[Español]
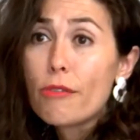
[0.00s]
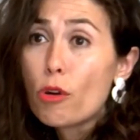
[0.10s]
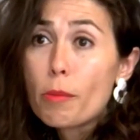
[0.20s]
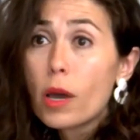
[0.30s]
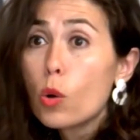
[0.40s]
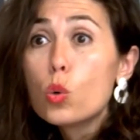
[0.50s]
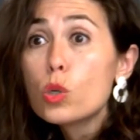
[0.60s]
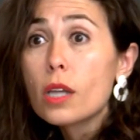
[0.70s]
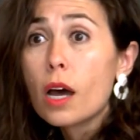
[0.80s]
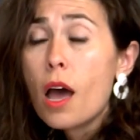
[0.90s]
de forma
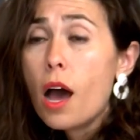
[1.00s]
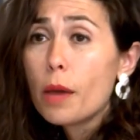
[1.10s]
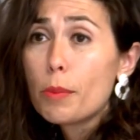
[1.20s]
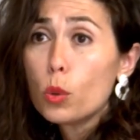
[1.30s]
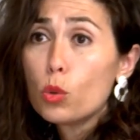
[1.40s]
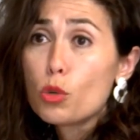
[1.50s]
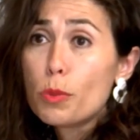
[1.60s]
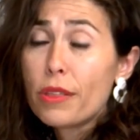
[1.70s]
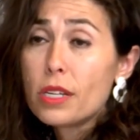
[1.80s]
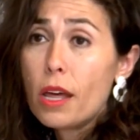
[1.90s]
injusta. Hay
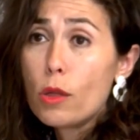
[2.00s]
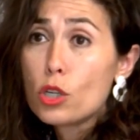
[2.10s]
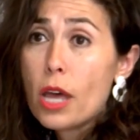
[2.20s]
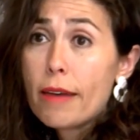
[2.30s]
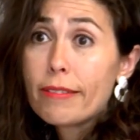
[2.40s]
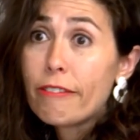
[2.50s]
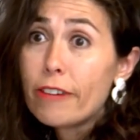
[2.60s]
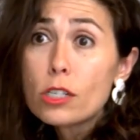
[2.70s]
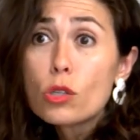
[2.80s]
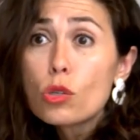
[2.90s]
productos procesados
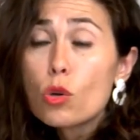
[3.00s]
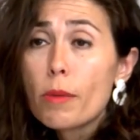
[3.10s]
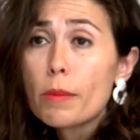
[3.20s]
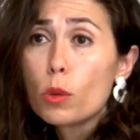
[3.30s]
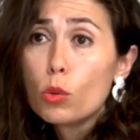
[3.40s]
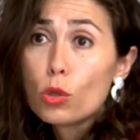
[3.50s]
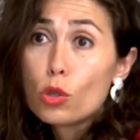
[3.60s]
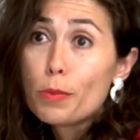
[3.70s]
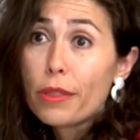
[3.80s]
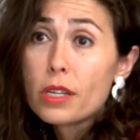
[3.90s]
nefastos como hay
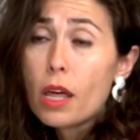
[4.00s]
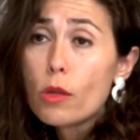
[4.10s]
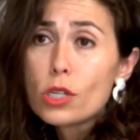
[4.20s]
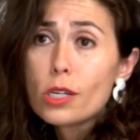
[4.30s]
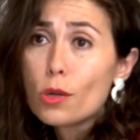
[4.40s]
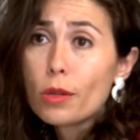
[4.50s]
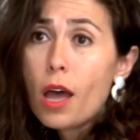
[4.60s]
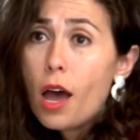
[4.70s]
productos procesados que son